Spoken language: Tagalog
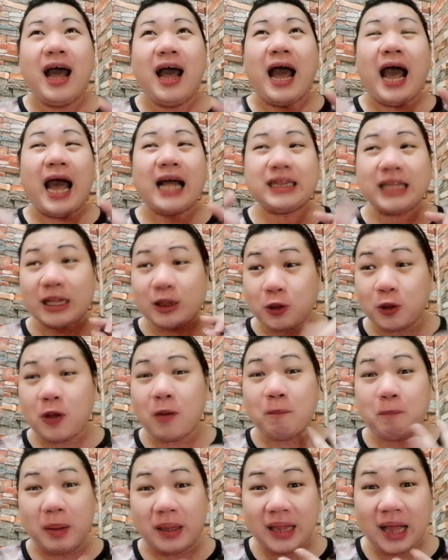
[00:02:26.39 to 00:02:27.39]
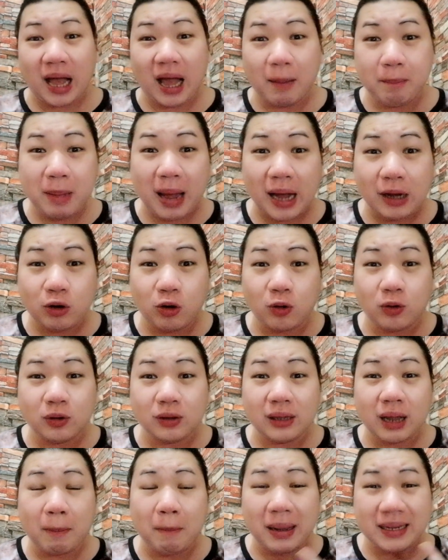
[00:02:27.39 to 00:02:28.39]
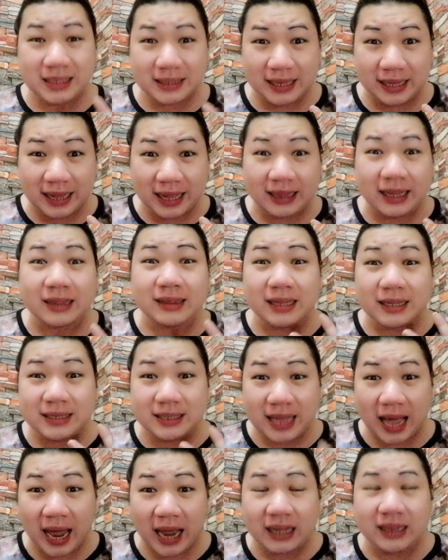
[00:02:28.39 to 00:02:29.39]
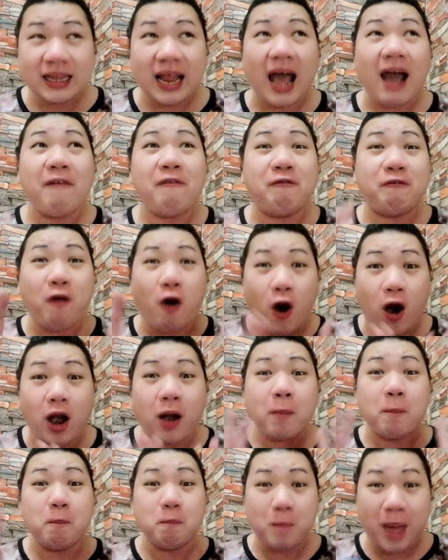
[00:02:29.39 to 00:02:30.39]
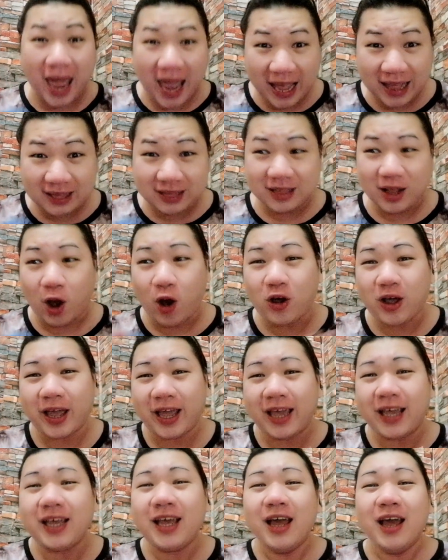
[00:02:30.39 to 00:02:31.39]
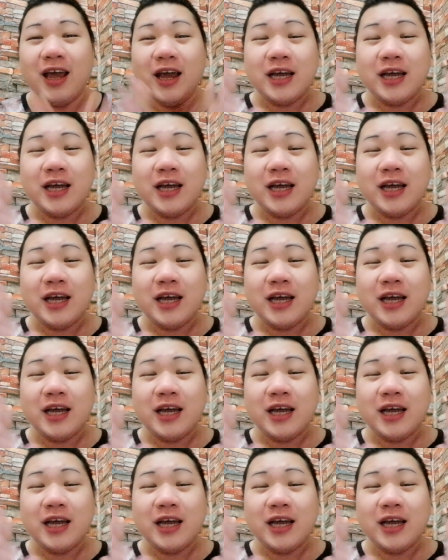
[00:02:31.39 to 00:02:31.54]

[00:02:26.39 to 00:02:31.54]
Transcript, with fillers: At ito yung pinakabagong labas nila ng design na for men, okay?